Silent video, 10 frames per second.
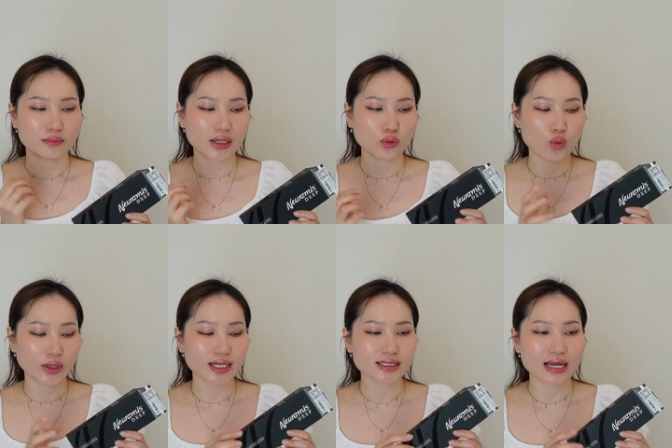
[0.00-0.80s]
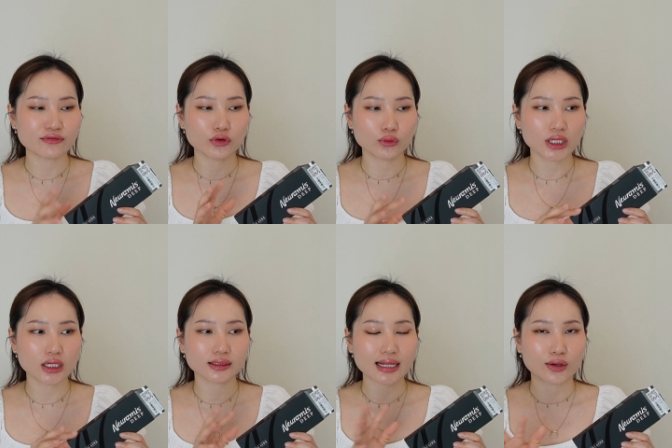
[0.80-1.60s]
มันควรที่จะใช้ฟิลเลอ
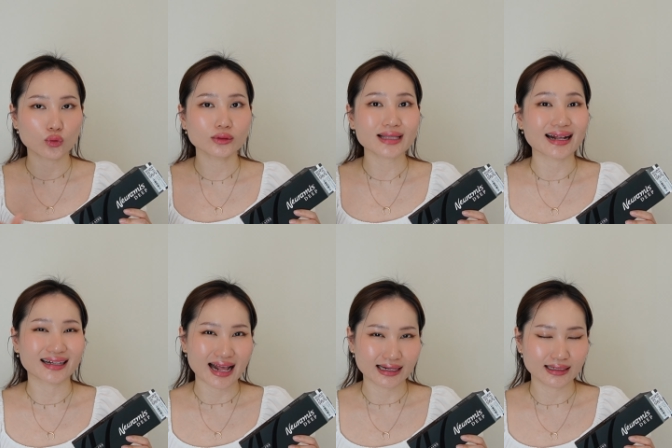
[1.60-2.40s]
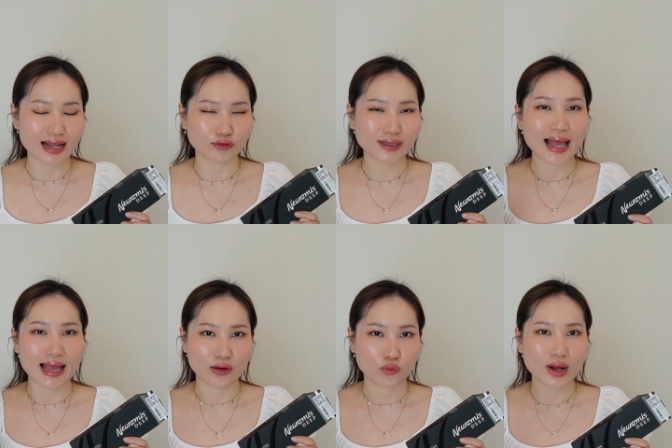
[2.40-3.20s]
ร์แต่รุ่นต่างกันแล้วแต่
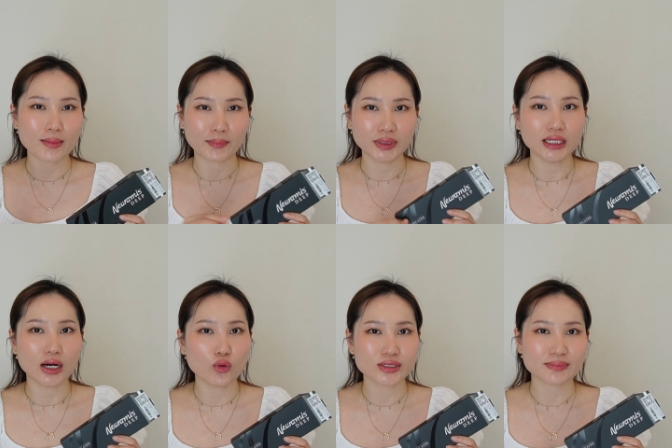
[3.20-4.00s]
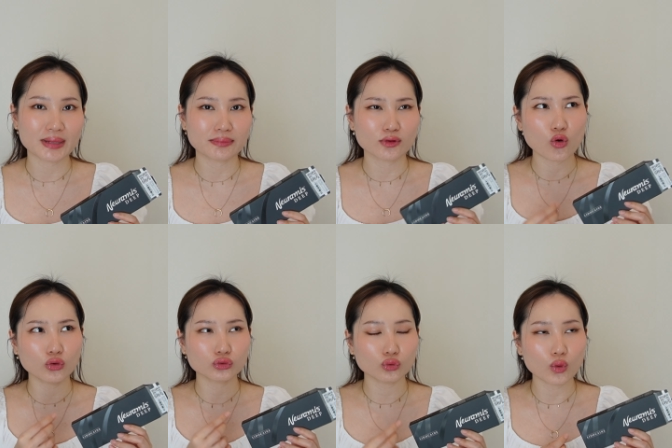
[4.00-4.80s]
ว่าแบบเนื้อควรจะเป็นโครง
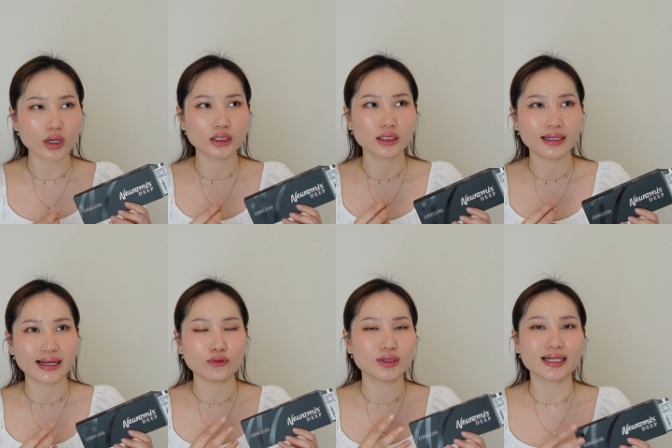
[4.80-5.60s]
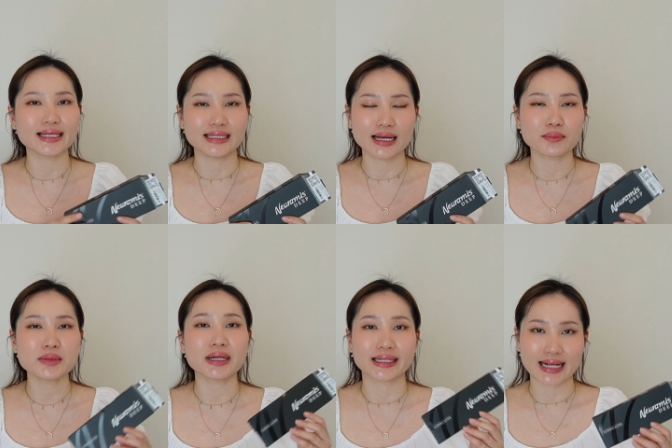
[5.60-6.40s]
ตัวหรือเลวหรืออะไรเงี้ยไม่
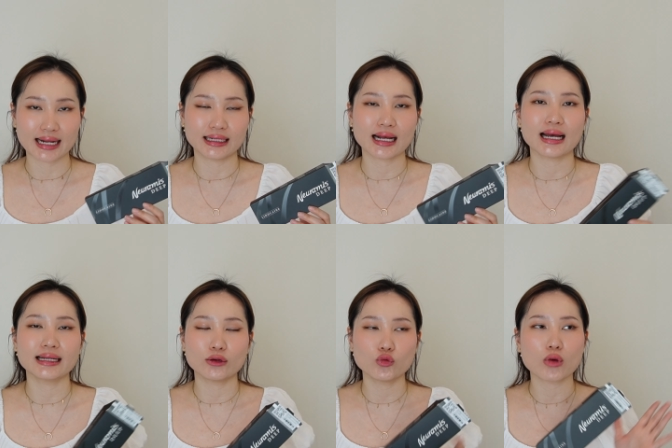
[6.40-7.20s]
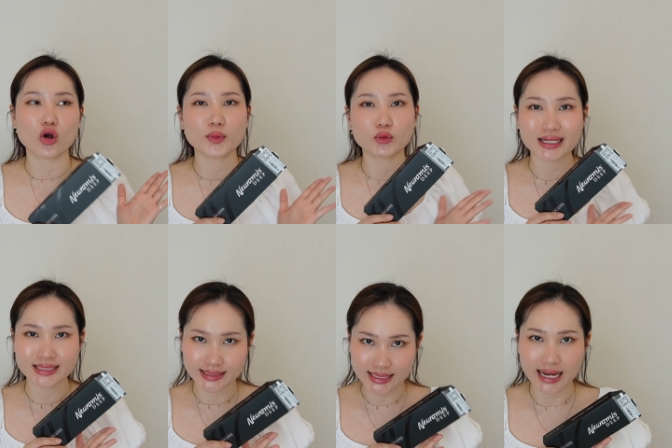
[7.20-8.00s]
เหมือนกันนะคะอันนี้คุณบอกว่าโมตัด
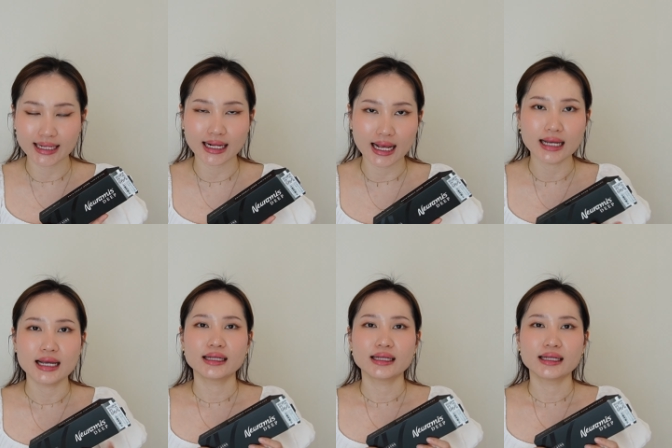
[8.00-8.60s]
สินใจนะคะ